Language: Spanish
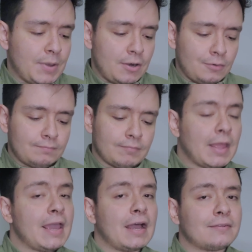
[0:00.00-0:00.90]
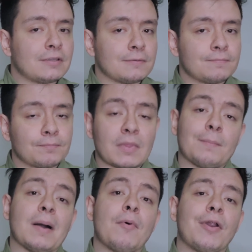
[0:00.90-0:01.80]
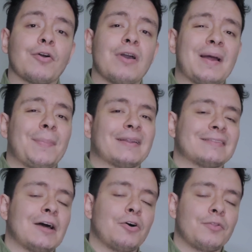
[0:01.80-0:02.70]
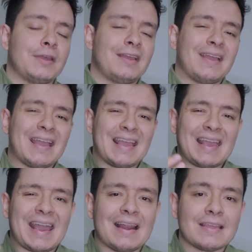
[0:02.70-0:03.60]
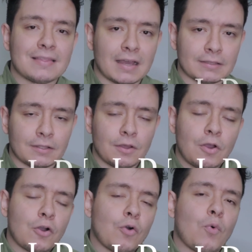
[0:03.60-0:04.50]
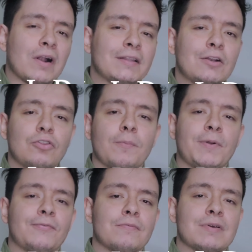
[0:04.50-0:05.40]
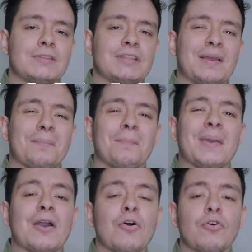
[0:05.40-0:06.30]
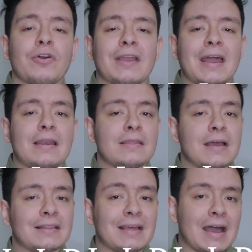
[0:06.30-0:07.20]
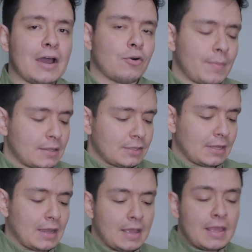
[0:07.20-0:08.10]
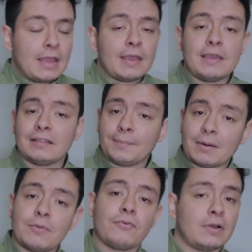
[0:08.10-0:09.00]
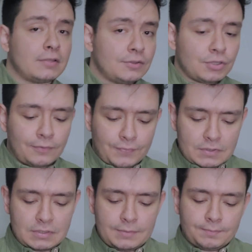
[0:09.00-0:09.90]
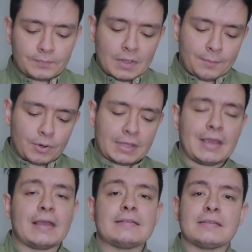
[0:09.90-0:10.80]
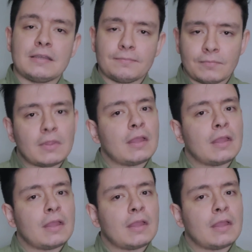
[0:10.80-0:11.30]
pero es así. Vamos ahora con el apartado de calidad. ¿Cuál de los dos perfumes tiene mejor calidad aromática? Y este para mí fue bastante difícil porque sí,